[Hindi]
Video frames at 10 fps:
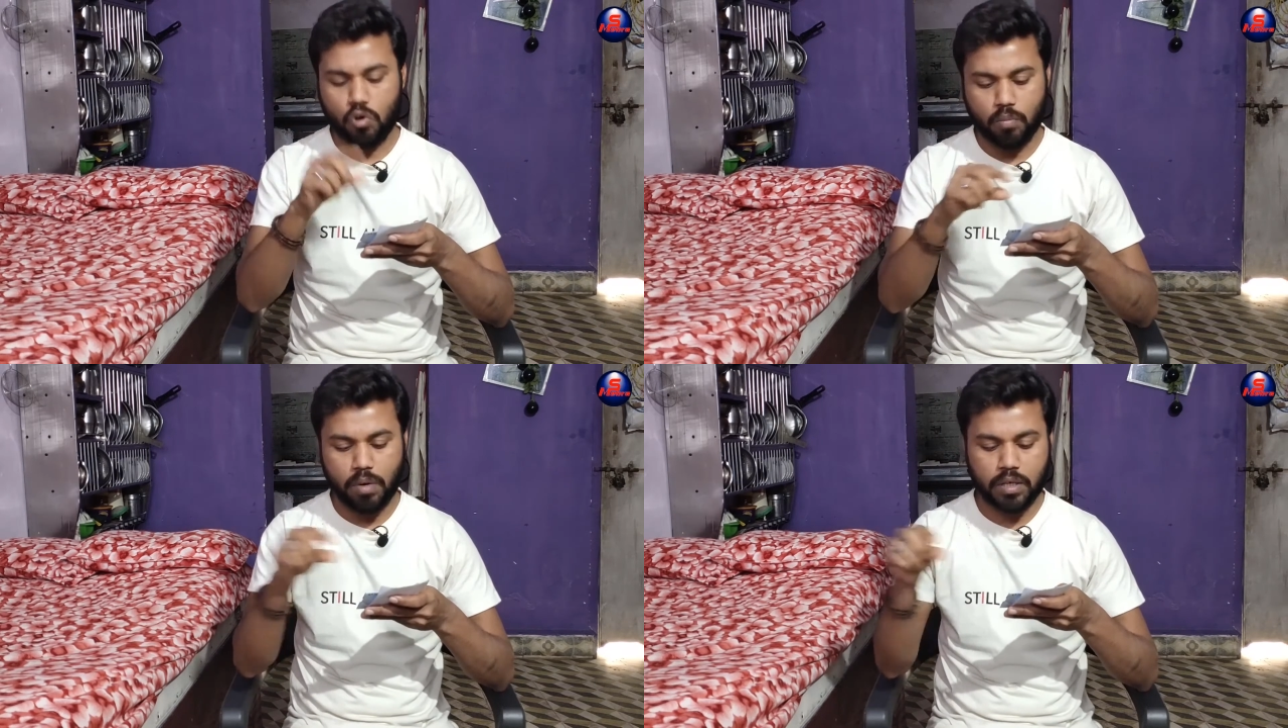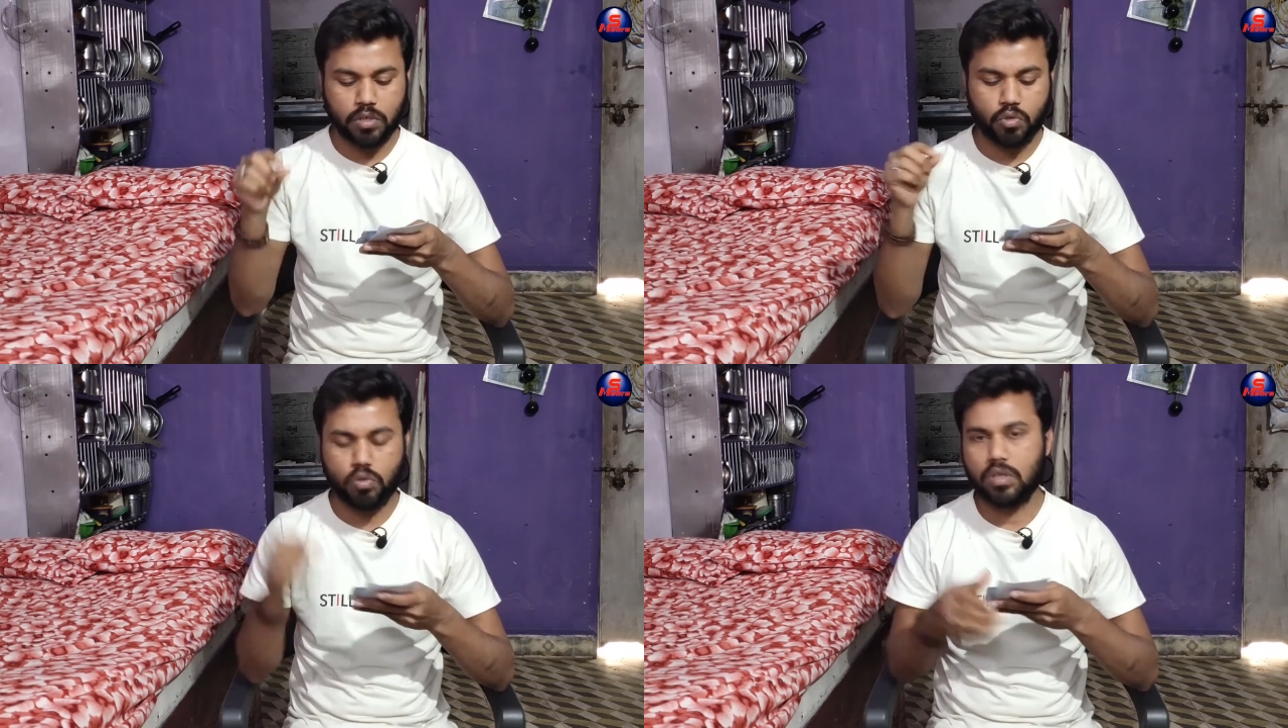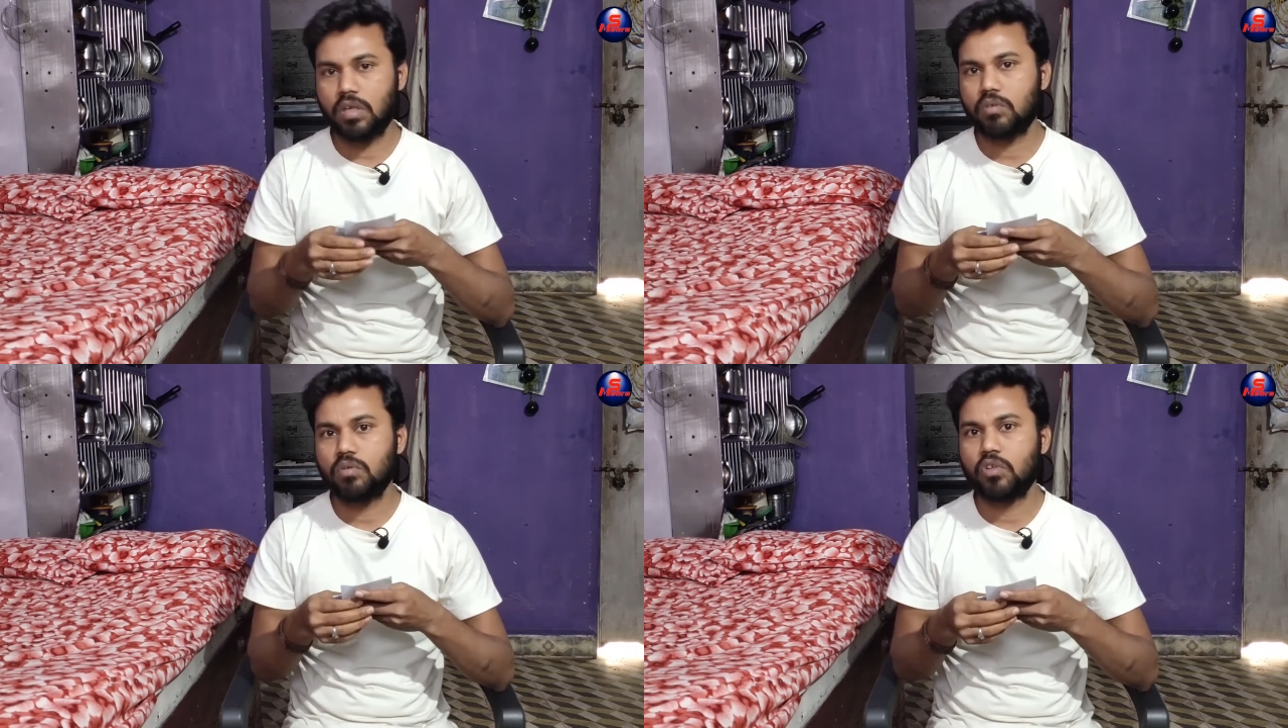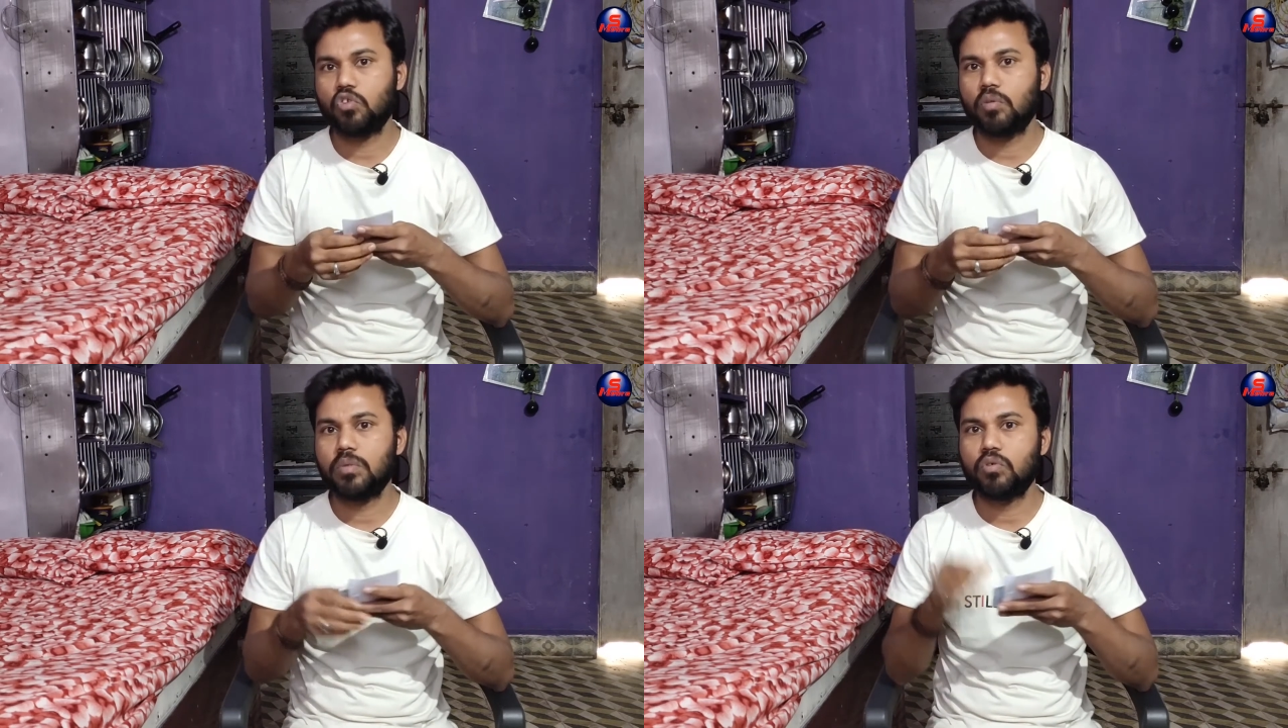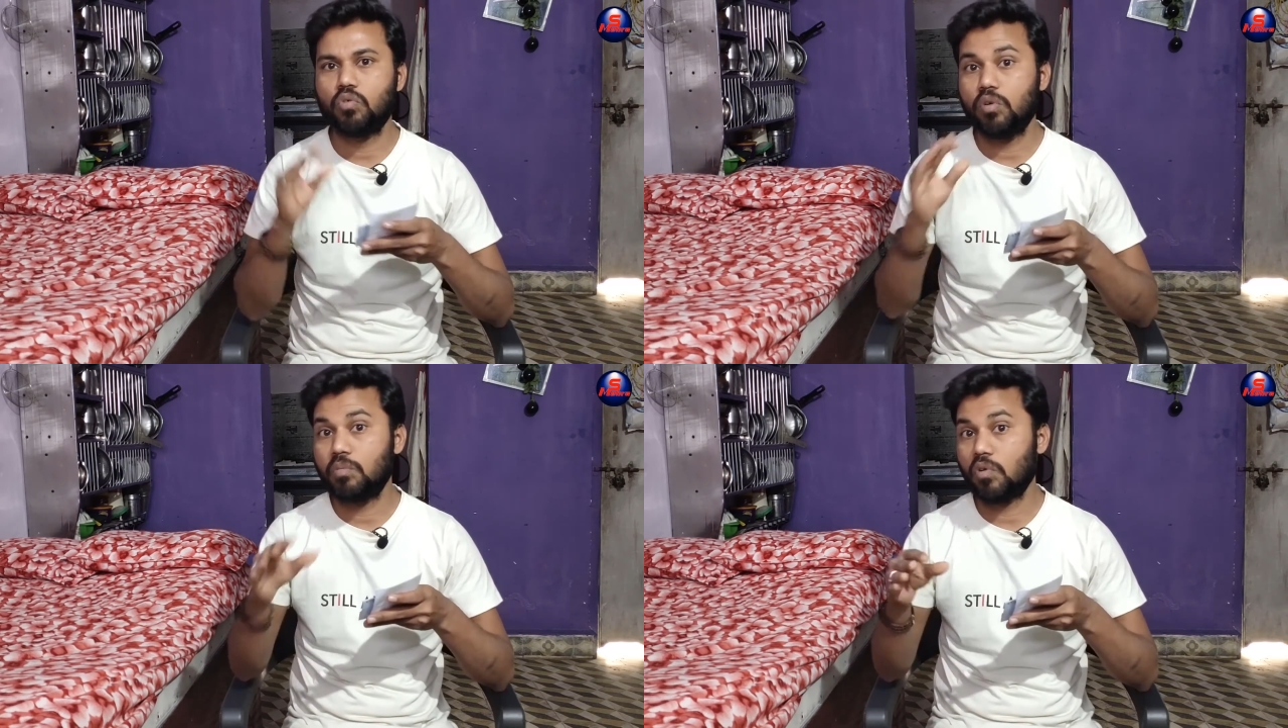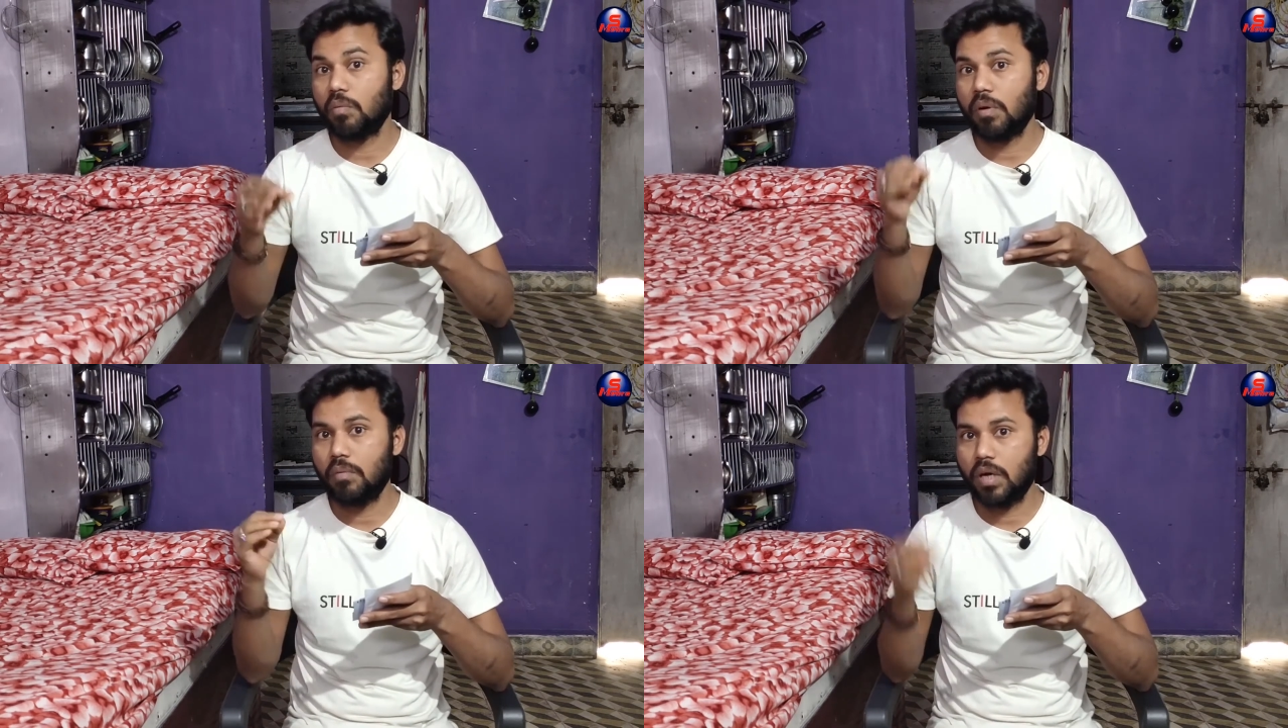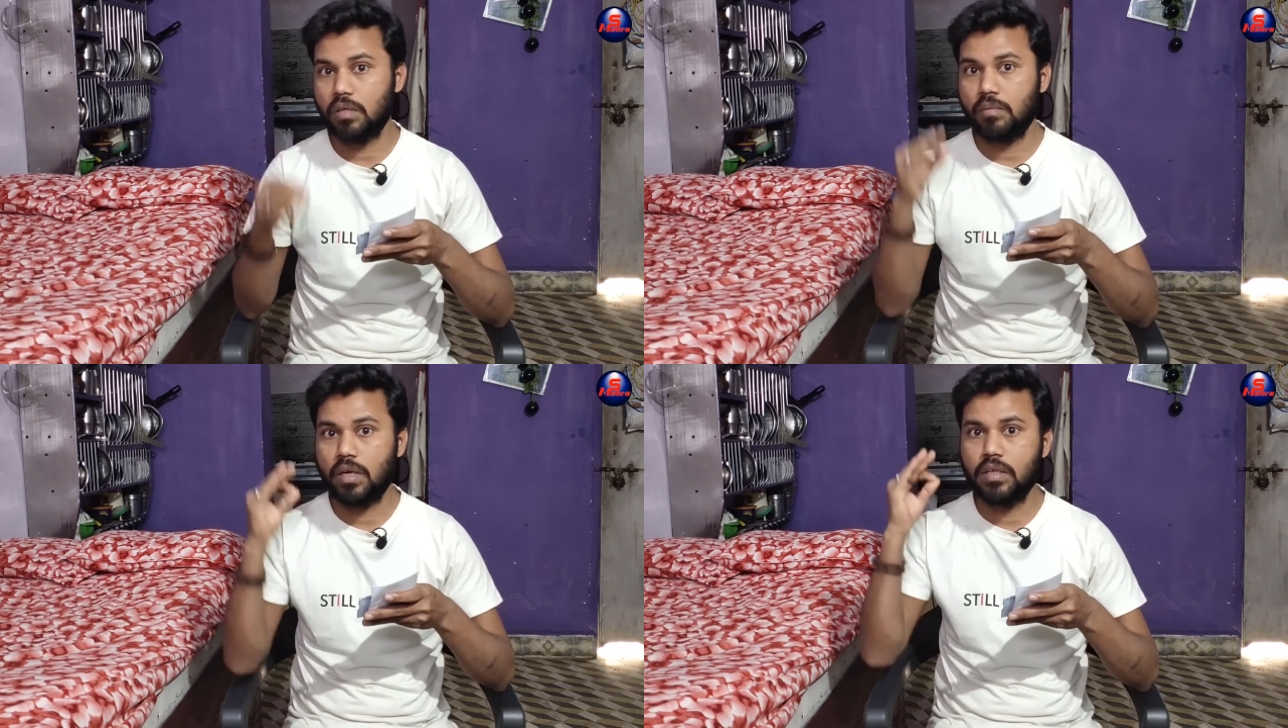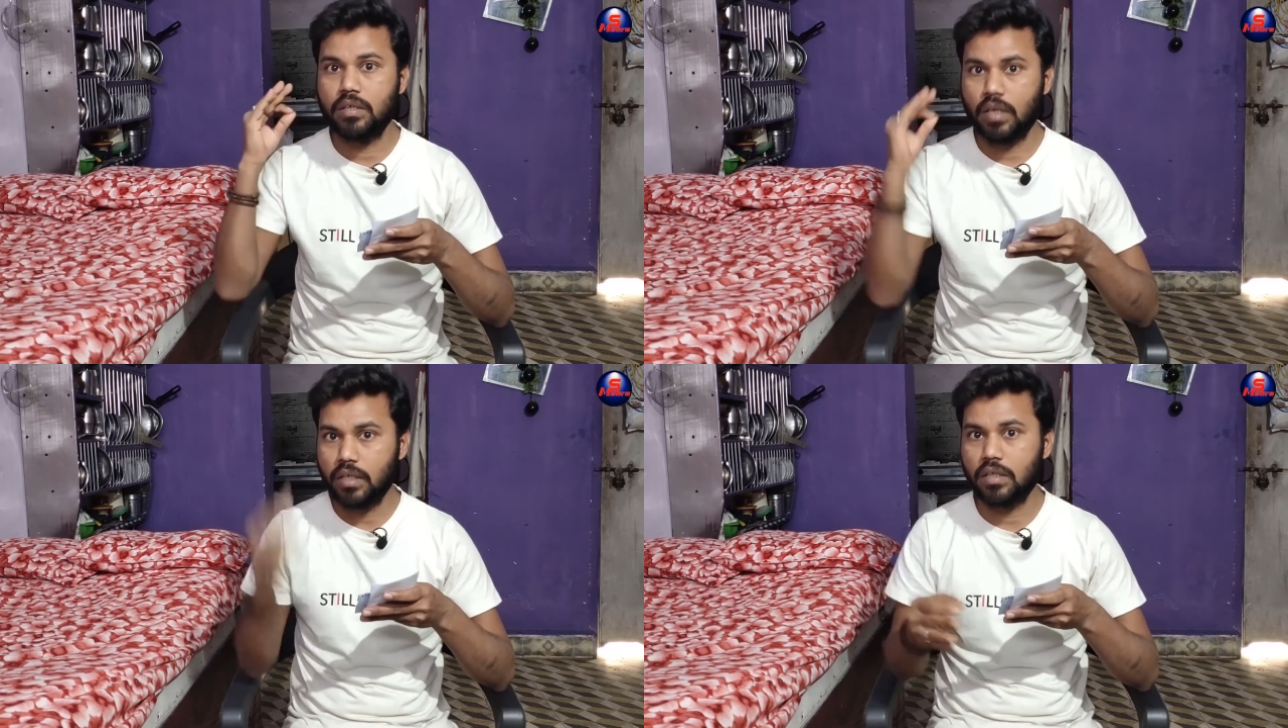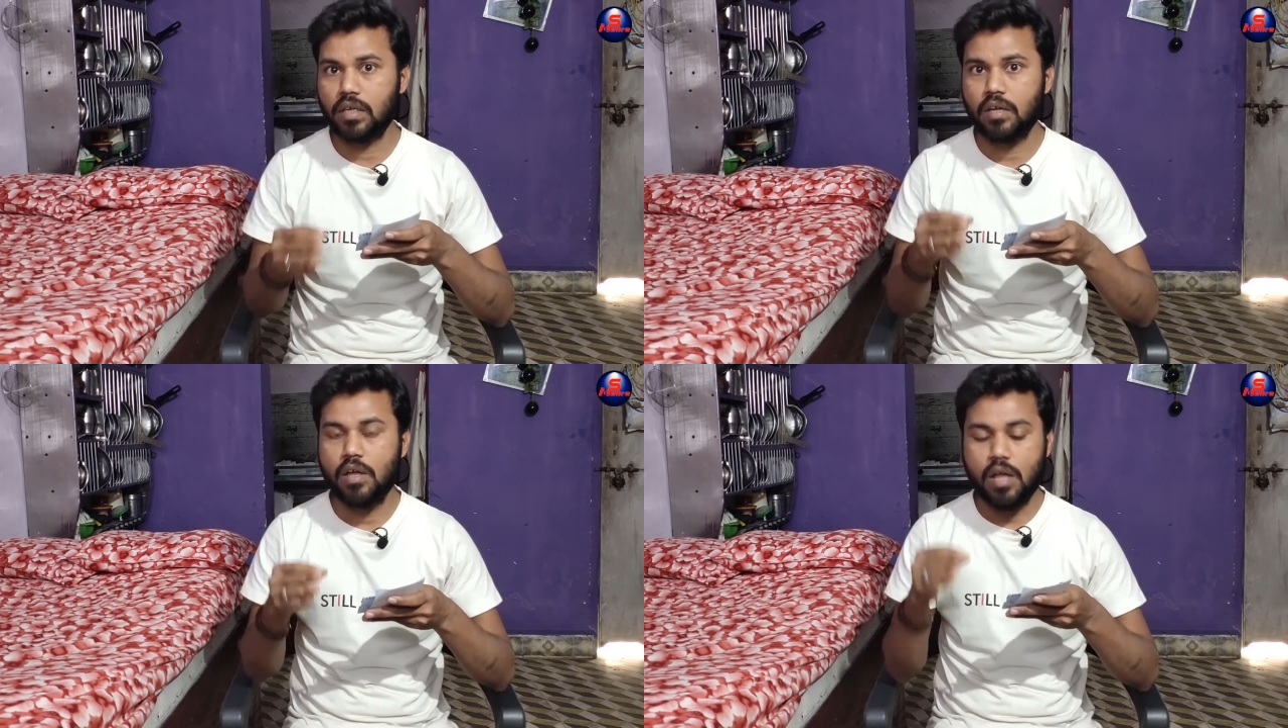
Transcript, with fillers: और बाकी छोटे रखूँगा तो भी कोई प्रॉब्लम आने वाली नहीं है